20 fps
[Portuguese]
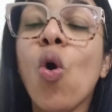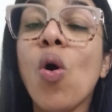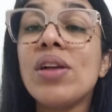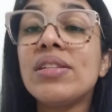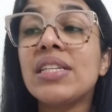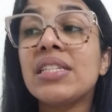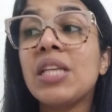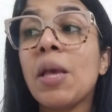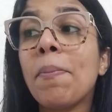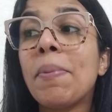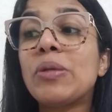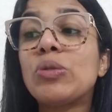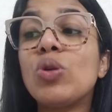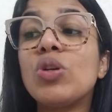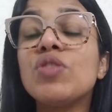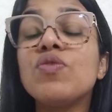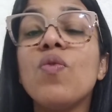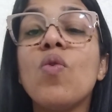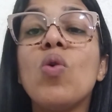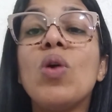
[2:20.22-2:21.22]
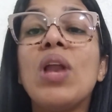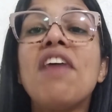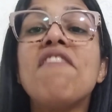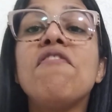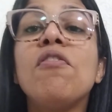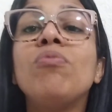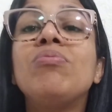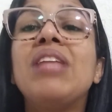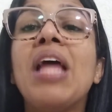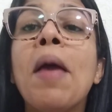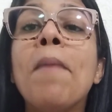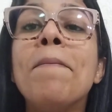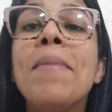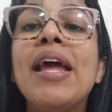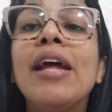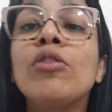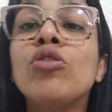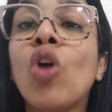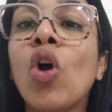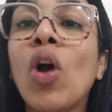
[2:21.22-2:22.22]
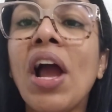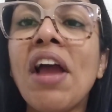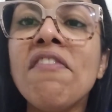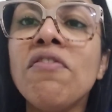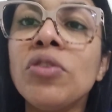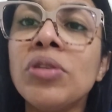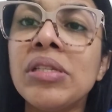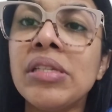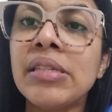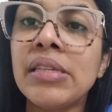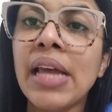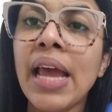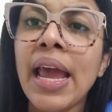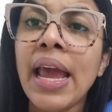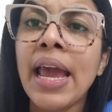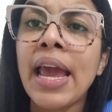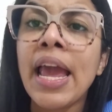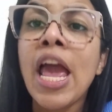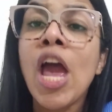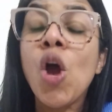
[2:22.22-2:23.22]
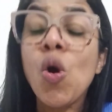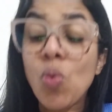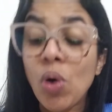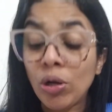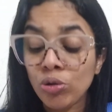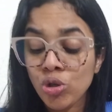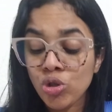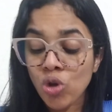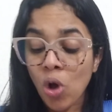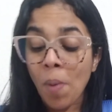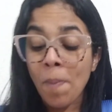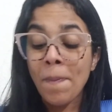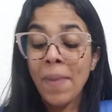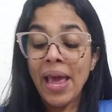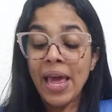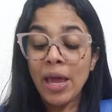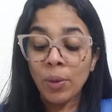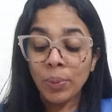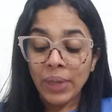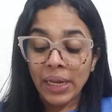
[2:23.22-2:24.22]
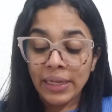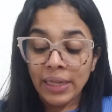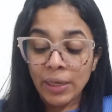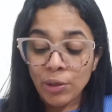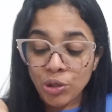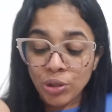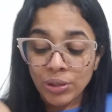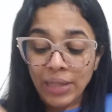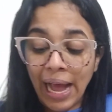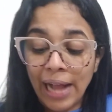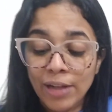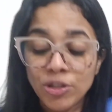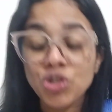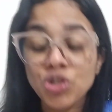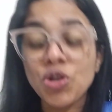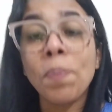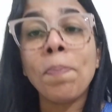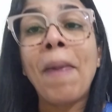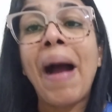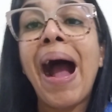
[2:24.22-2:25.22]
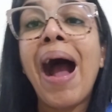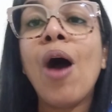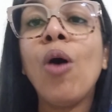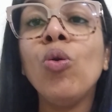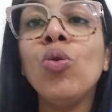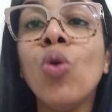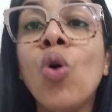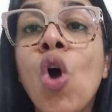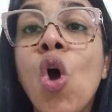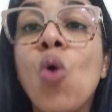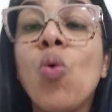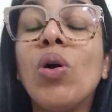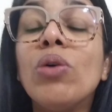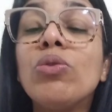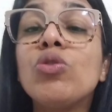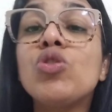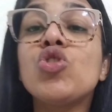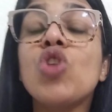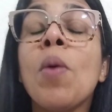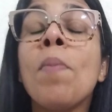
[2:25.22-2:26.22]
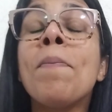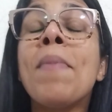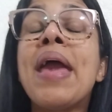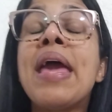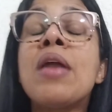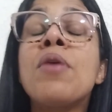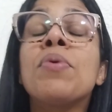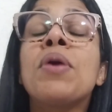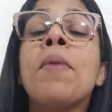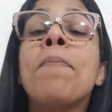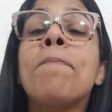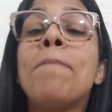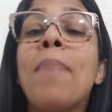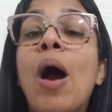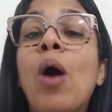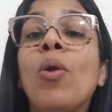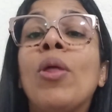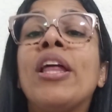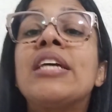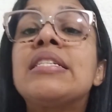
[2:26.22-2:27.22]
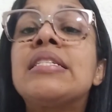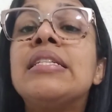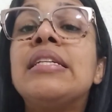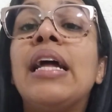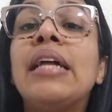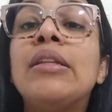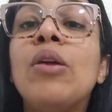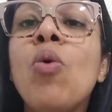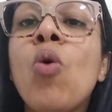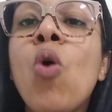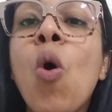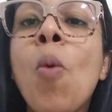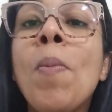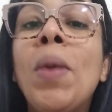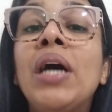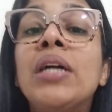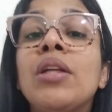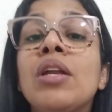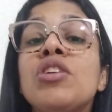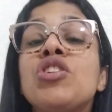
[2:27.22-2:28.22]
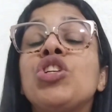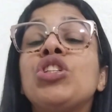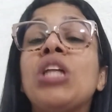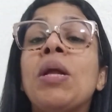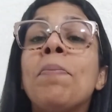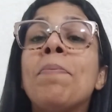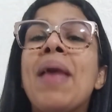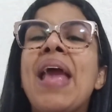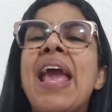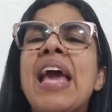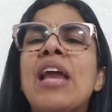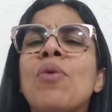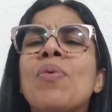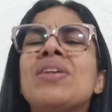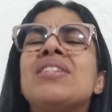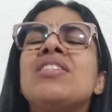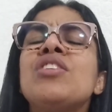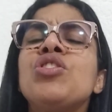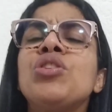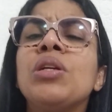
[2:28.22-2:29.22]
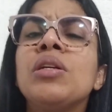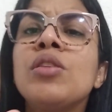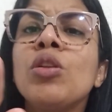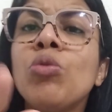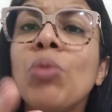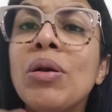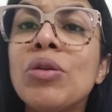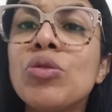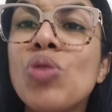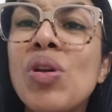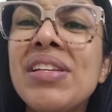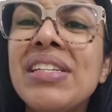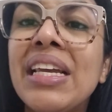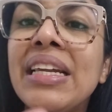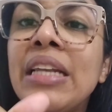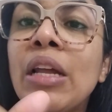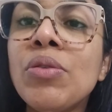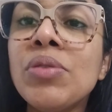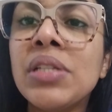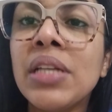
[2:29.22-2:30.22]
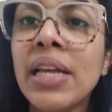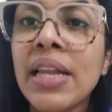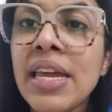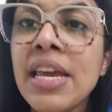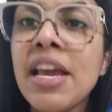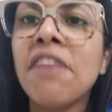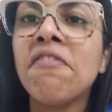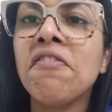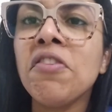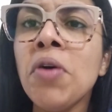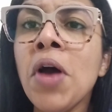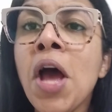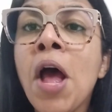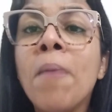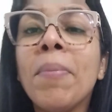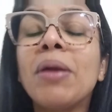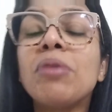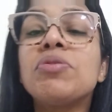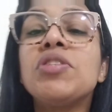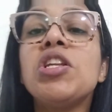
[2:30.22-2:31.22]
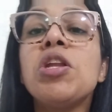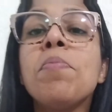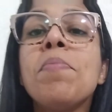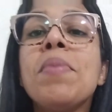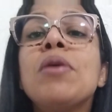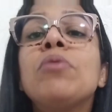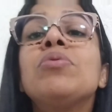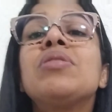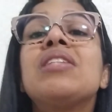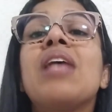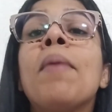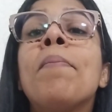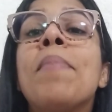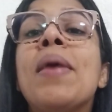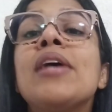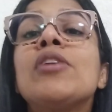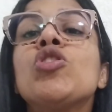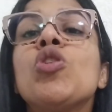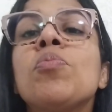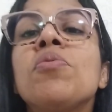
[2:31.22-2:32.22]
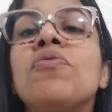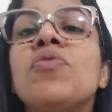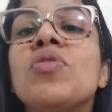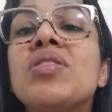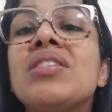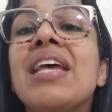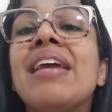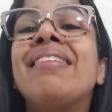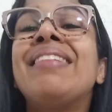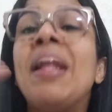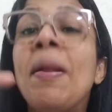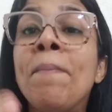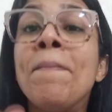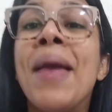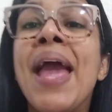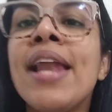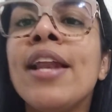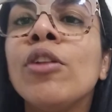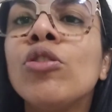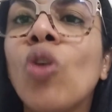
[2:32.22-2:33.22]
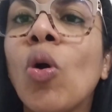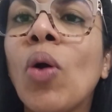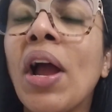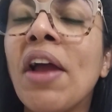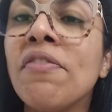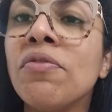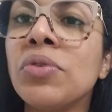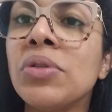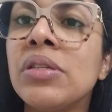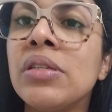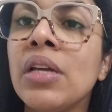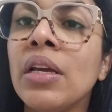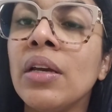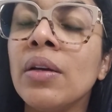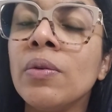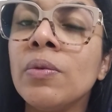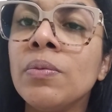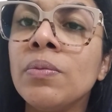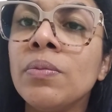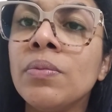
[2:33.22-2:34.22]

coisas que pessoas vão olhar e vão temer tocar em você. Quando souberam da identidade de Paulo, quando souberam que Paulo era cidadão romano, eles temeram. Existem situações que Deus cria, viu, para os inimigos saber sobre você e temer querem tocar em você.